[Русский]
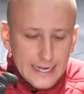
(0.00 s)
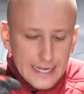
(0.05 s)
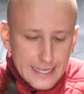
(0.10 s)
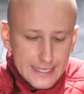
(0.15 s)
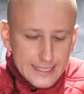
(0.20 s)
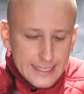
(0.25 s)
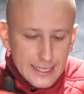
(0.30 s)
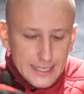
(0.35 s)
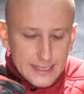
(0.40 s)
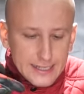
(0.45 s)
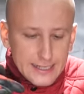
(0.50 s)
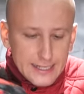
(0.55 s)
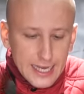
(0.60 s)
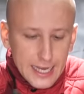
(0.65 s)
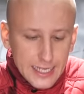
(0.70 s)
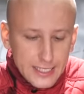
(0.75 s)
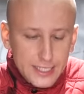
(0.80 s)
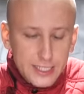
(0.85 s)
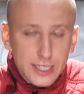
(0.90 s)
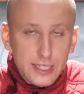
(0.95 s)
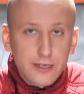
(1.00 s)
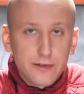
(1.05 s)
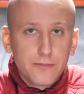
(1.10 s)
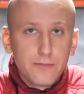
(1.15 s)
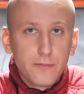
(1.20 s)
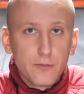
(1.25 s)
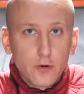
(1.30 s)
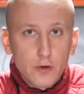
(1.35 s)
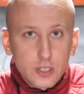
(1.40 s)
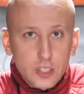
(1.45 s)
Этот датчик
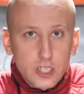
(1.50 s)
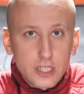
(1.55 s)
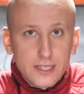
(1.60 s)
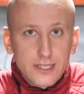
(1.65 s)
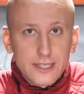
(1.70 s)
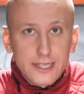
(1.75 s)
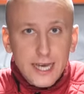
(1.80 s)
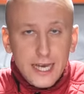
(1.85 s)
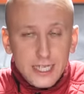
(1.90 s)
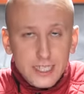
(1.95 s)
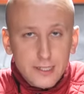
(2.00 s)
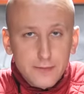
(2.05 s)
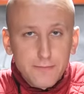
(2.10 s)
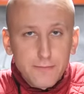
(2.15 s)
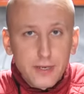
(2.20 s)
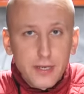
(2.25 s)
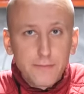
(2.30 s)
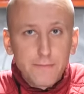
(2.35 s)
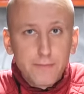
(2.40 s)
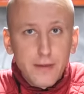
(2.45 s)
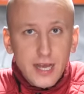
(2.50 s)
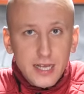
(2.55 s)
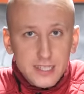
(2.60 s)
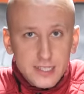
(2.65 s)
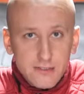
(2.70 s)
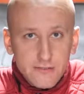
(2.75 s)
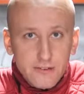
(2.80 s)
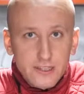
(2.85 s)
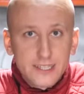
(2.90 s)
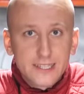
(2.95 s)
может даже
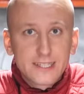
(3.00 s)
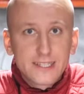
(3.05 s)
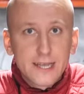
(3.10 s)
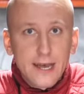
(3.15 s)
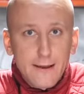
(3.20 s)
препятствовать